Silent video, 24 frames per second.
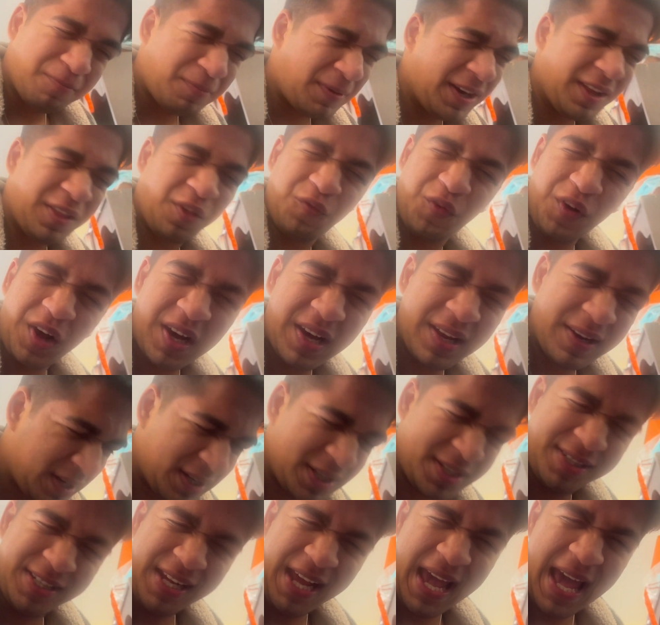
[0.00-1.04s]
बट इट्स फन
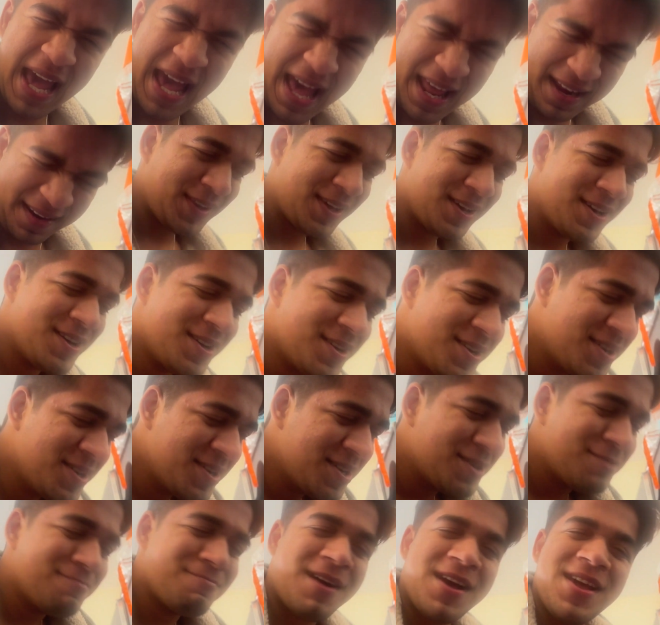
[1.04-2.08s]
शेयर
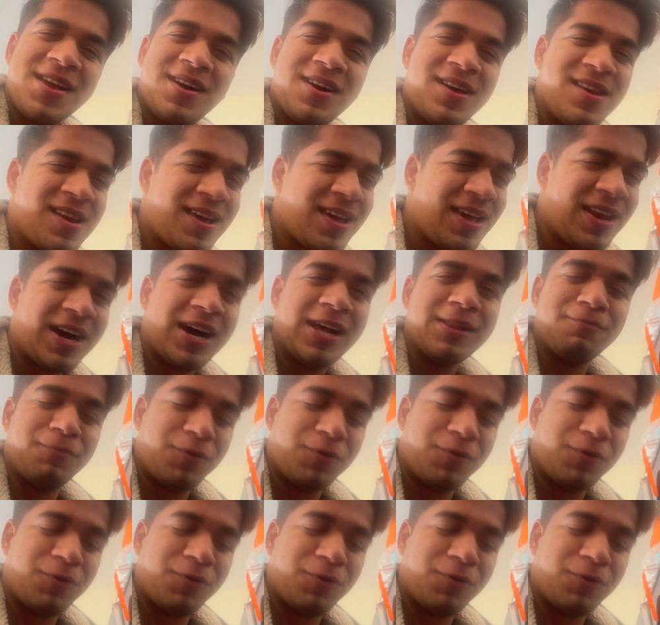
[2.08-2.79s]
भाई कल की रात